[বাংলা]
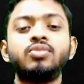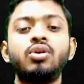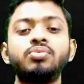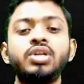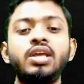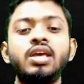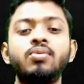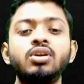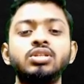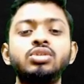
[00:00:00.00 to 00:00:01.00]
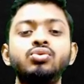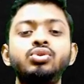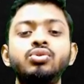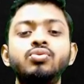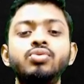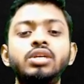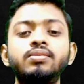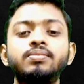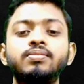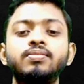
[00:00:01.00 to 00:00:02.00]
অপশন এ বলা আছে দুইশো কুড়ি
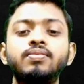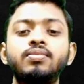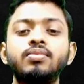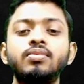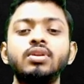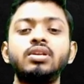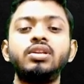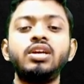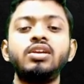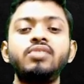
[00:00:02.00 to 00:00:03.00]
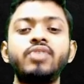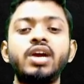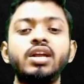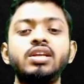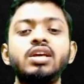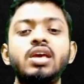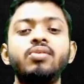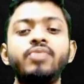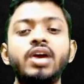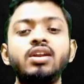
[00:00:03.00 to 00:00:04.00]
ডিগ্রি ফাইনাইট
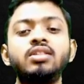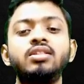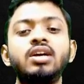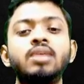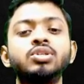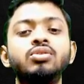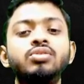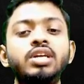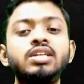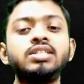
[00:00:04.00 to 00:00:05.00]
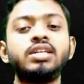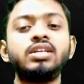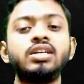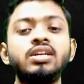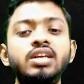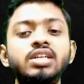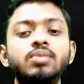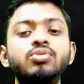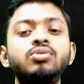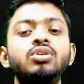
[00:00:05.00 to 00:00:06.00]
এবং ফাইনাইট থেকে আমরা যখন ডিগ্রি সেন্টিগ্রেটে নিয়ে যাব